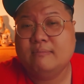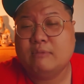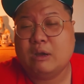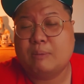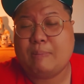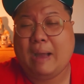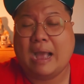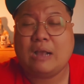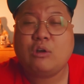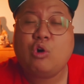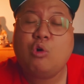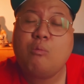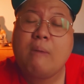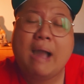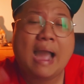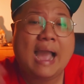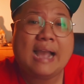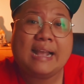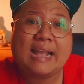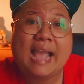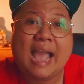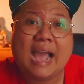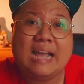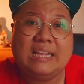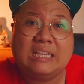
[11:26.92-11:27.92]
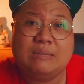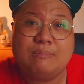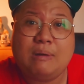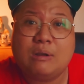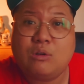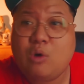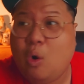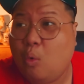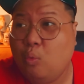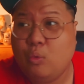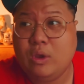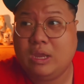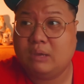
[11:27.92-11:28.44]
mà bà có ba căn thì bà
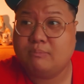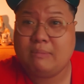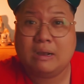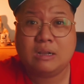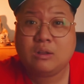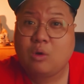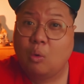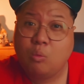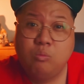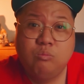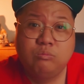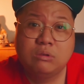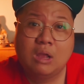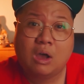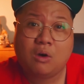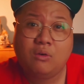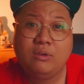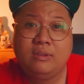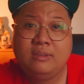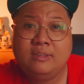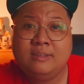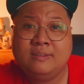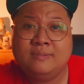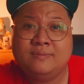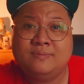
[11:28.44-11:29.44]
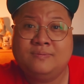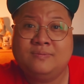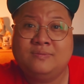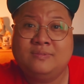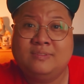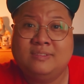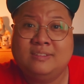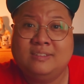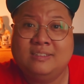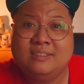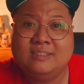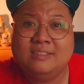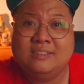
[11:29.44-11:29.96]
có quyền bà cúng thôi
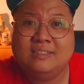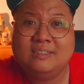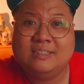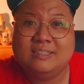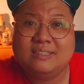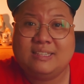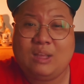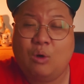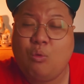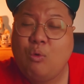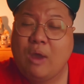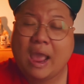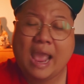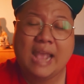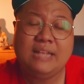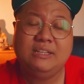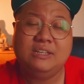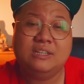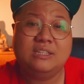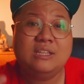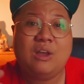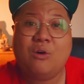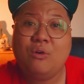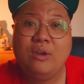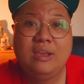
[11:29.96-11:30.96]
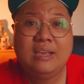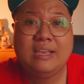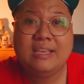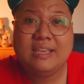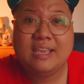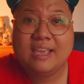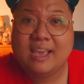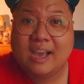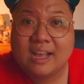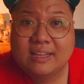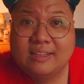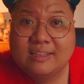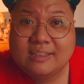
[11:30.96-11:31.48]
đâu ai được nói cái
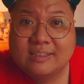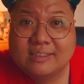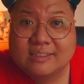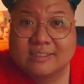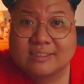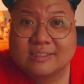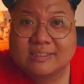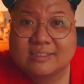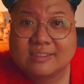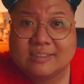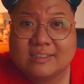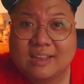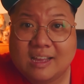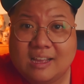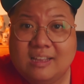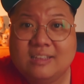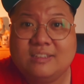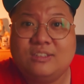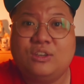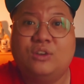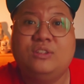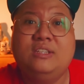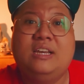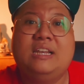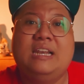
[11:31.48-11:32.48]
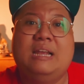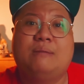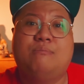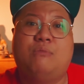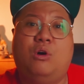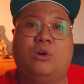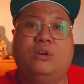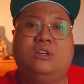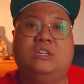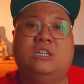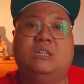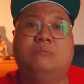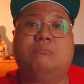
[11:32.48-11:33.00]
gì hết đó. đó, cho nên là
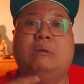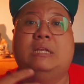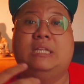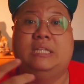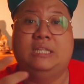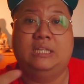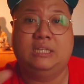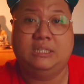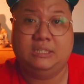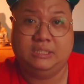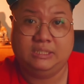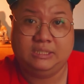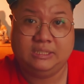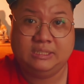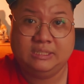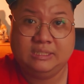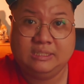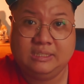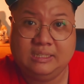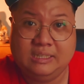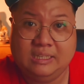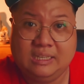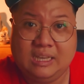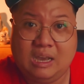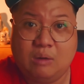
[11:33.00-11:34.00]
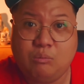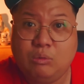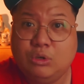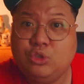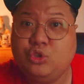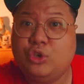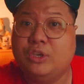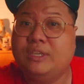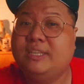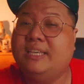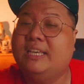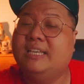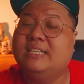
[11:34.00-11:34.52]
mọi người bình thường không có
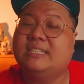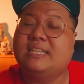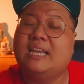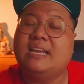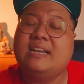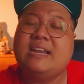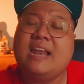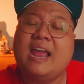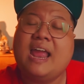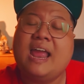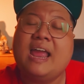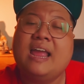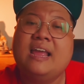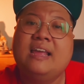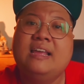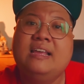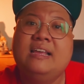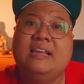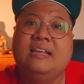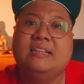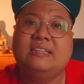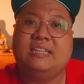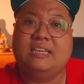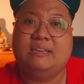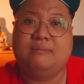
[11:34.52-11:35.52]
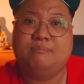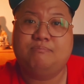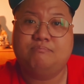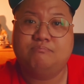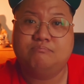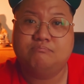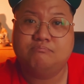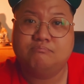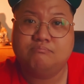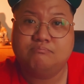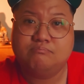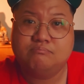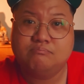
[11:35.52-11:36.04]
chuyện gì xảy ra thì
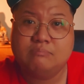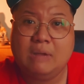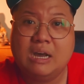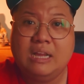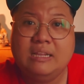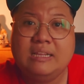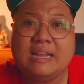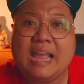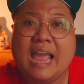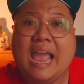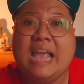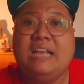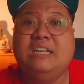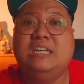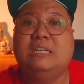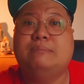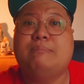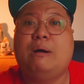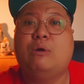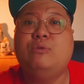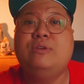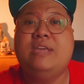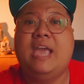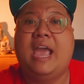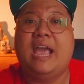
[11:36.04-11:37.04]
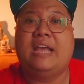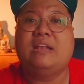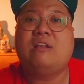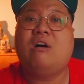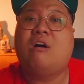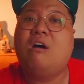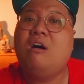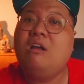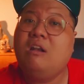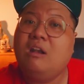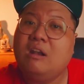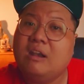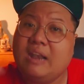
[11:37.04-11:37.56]
bên hai người bảo vệ
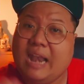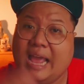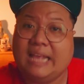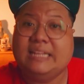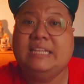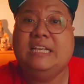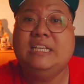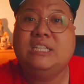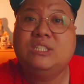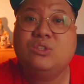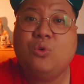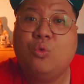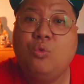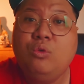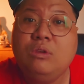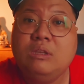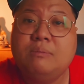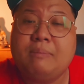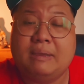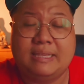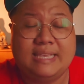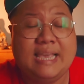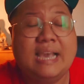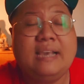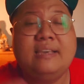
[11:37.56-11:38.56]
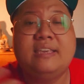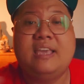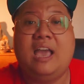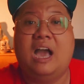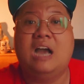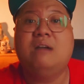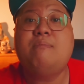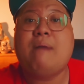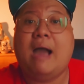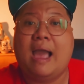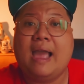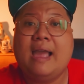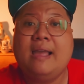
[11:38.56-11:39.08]
đó lại đi xuống nhưng mà nhắc
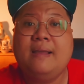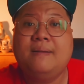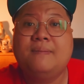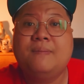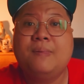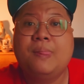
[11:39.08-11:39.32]
nhở bà